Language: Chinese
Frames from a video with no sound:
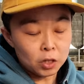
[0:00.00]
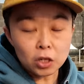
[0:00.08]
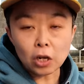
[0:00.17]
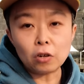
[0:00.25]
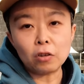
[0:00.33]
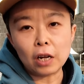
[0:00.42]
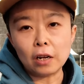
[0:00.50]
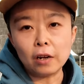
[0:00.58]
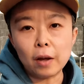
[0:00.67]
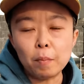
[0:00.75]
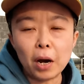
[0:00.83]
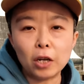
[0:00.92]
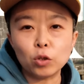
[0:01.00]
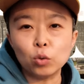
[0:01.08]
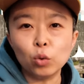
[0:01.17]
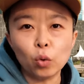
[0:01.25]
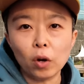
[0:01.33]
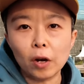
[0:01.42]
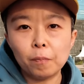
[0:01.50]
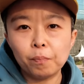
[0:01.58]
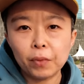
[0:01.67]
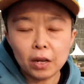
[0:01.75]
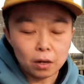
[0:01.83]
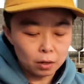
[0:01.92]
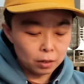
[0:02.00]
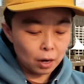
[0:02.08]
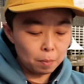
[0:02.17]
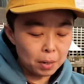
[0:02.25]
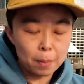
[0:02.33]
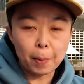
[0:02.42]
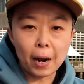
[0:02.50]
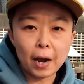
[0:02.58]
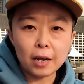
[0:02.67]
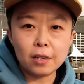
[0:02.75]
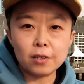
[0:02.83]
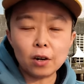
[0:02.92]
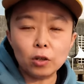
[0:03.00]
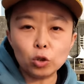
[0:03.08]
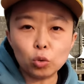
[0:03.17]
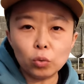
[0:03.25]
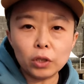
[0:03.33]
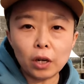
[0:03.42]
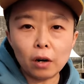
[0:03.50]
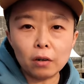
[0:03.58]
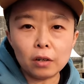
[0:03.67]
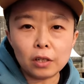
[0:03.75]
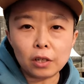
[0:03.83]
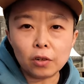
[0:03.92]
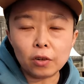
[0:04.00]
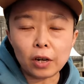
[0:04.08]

这就是它的连拍速度了，它每拍一张中间呢，您都